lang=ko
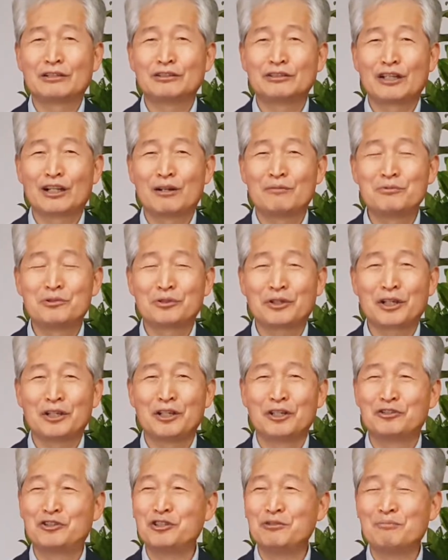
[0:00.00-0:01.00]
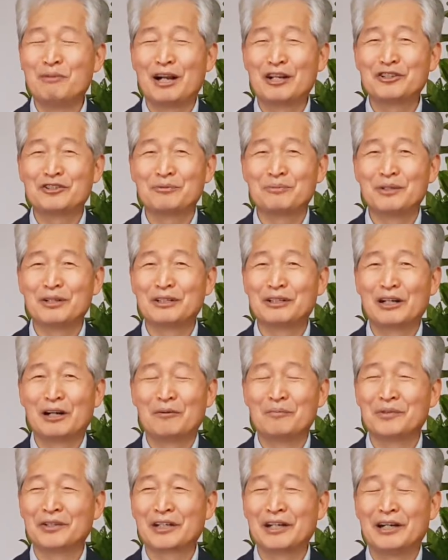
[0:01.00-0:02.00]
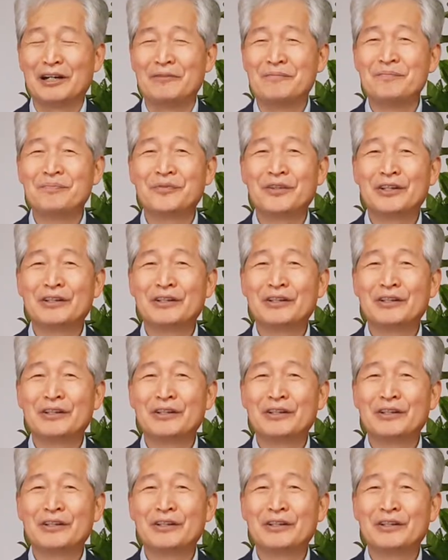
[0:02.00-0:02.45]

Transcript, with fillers: 그 사람 속에 예수님 말씀이 있는가 없는가.